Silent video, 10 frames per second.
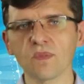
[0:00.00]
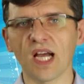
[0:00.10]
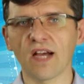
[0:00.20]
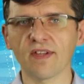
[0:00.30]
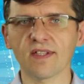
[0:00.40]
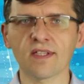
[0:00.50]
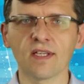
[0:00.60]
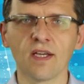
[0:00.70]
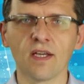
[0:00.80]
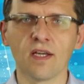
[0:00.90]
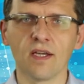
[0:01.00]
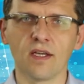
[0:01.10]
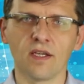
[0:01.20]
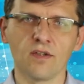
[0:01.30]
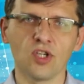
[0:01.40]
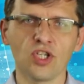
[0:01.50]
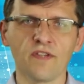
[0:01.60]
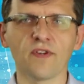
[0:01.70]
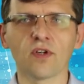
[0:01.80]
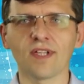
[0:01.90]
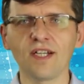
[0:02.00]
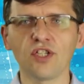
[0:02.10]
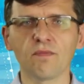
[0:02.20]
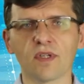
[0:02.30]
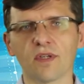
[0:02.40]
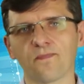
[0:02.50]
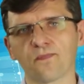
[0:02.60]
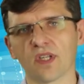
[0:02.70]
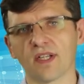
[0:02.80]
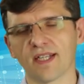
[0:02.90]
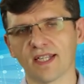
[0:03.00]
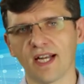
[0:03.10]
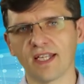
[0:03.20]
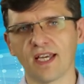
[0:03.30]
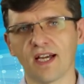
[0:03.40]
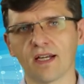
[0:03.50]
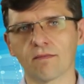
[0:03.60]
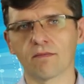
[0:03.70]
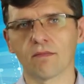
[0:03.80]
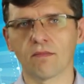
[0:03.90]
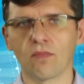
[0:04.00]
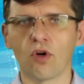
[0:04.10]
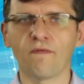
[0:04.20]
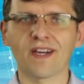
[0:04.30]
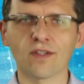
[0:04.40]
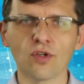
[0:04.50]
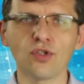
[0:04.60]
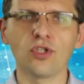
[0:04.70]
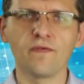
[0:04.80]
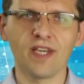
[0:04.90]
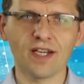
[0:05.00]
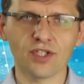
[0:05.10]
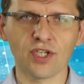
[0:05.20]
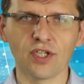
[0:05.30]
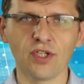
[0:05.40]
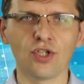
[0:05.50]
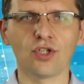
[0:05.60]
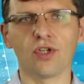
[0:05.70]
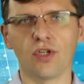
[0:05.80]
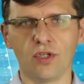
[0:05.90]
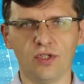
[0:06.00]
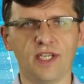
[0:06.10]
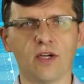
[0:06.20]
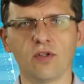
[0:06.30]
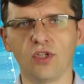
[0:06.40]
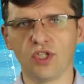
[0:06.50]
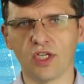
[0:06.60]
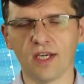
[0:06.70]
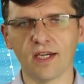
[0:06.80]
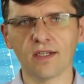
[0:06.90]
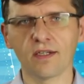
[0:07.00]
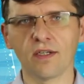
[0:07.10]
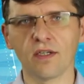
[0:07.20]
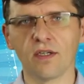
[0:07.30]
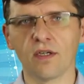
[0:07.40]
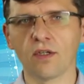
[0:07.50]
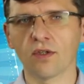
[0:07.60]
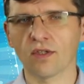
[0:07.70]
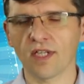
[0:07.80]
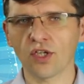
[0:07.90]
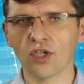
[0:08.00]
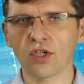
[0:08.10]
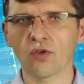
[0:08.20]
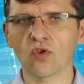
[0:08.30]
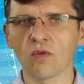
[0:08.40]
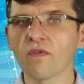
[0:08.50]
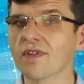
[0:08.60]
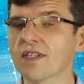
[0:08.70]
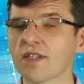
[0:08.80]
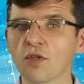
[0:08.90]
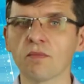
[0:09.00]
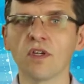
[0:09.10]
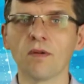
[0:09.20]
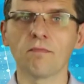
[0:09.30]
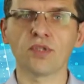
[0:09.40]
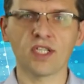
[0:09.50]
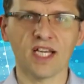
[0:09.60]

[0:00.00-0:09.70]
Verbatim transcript: A więc E, jeżeli wykonaliśmy e, zadania o wartości większej niż linia odniesienia, to znaczy, że krótko mówiąc, jesteśmy przed